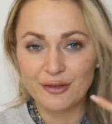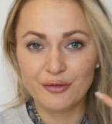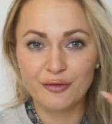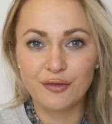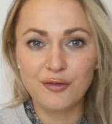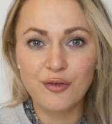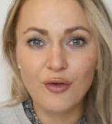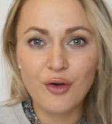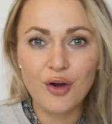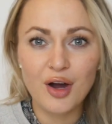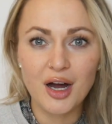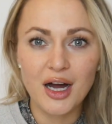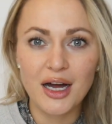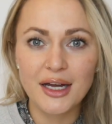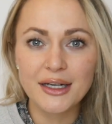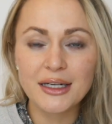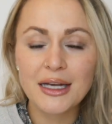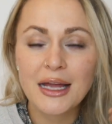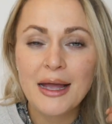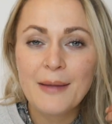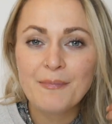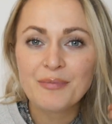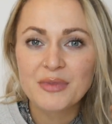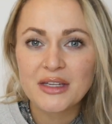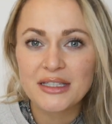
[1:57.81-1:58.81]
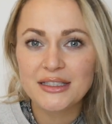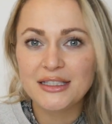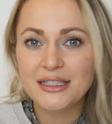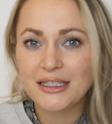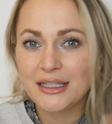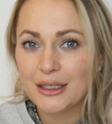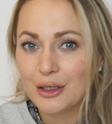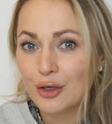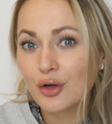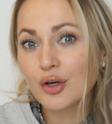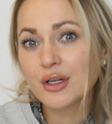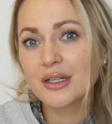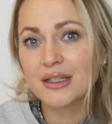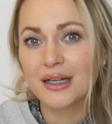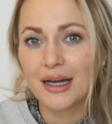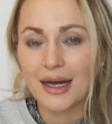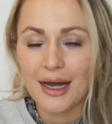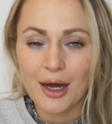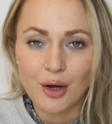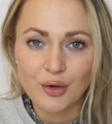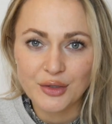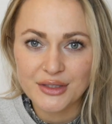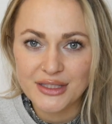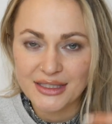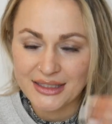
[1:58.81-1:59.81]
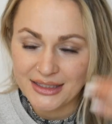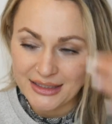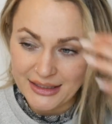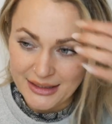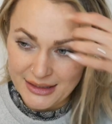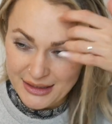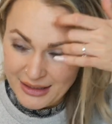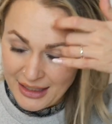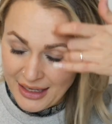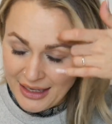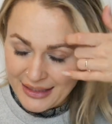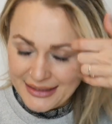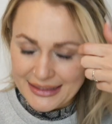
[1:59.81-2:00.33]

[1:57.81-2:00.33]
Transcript: vorn die Locken rausgehen,